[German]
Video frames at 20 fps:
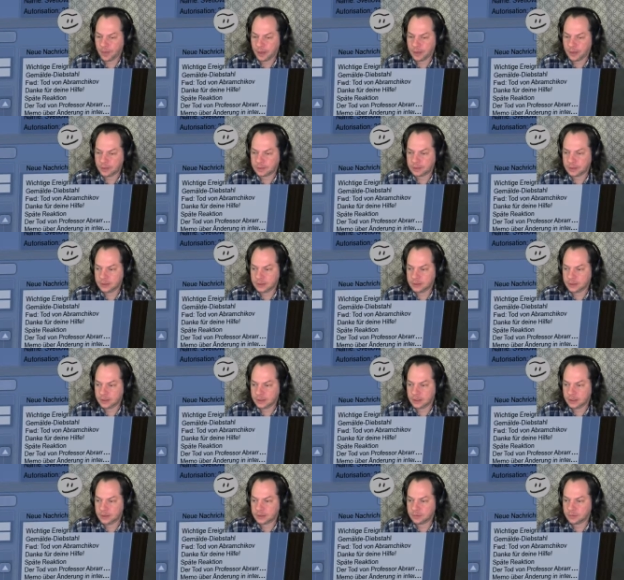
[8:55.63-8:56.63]
Seien Sie
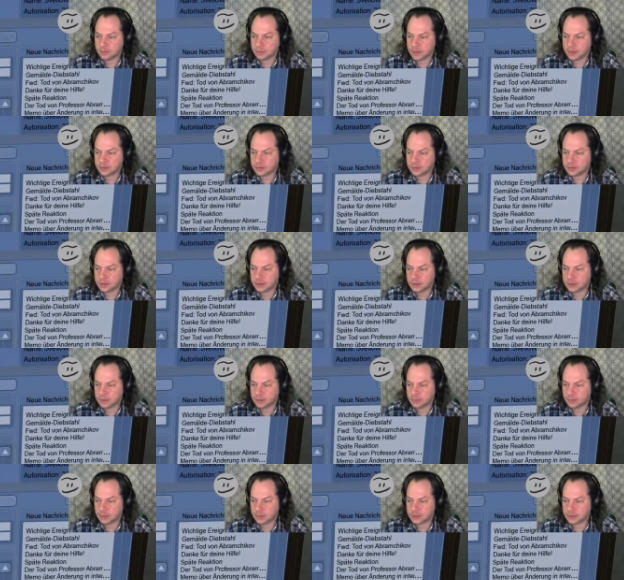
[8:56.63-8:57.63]
nett, machen Sie, aber äh,
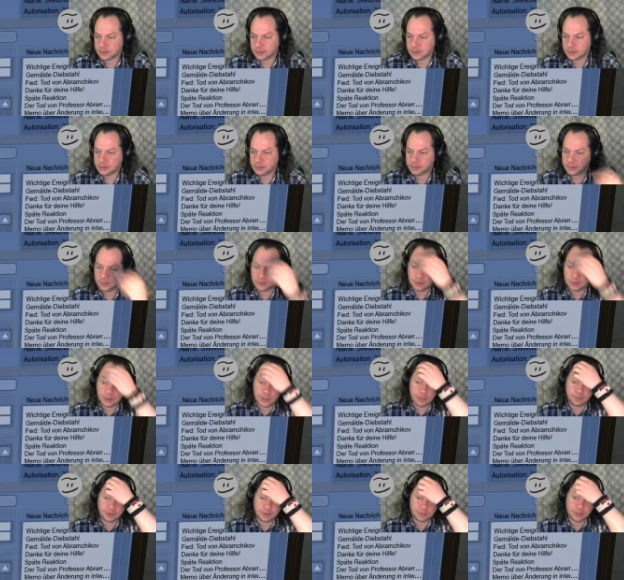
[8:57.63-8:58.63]
machen Sie diesbezüglich keine
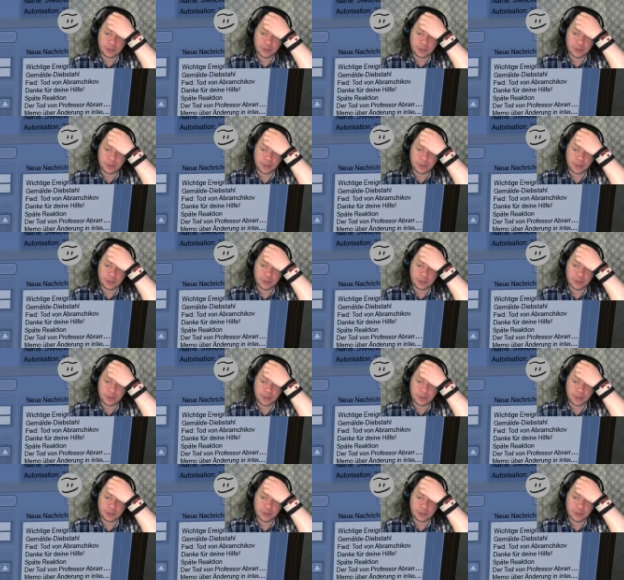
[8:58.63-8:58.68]
Versprechen